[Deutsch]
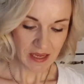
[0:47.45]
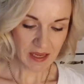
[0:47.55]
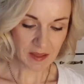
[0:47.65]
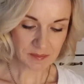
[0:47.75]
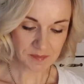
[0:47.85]

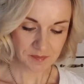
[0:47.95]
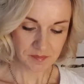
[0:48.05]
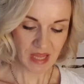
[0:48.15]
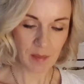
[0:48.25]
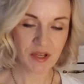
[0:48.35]
Ähm,
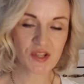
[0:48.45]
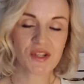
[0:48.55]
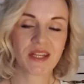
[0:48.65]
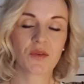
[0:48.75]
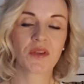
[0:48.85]
aber das
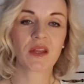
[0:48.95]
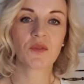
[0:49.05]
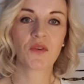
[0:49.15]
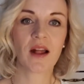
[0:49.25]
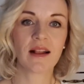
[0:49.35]
steht auf
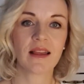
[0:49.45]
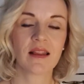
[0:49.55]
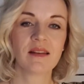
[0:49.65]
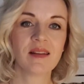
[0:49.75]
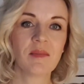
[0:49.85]
jeden Fall,
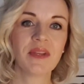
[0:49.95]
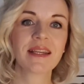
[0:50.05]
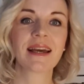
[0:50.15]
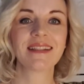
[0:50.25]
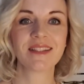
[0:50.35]
nimm
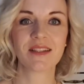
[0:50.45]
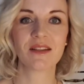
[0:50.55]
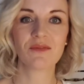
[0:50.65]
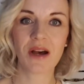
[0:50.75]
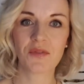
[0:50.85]
die
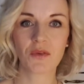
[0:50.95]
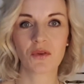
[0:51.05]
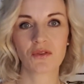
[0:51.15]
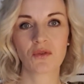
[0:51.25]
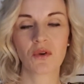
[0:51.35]
ganze
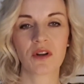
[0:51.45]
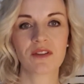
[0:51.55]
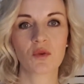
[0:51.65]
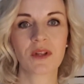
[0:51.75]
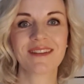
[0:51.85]
Waffenrüstung
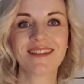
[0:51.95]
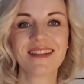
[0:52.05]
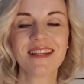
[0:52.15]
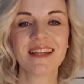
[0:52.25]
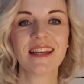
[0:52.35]
Gottes oder
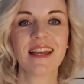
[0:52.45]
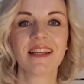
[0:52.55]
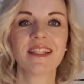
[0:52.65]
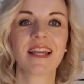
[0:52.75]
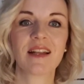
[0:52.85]
zieh
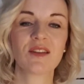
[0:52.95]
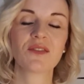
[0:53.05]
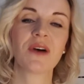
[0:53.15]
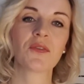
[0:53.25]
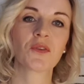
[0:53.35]
die
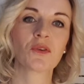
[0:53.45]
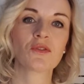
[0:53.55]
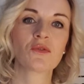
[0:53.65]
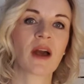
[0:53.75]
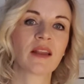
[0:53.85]
ganze
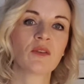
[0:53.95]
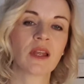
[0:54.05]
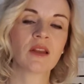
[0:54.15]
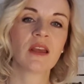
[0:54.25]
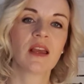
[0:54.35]
Waffenrüstung an und
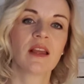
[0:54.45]
dann,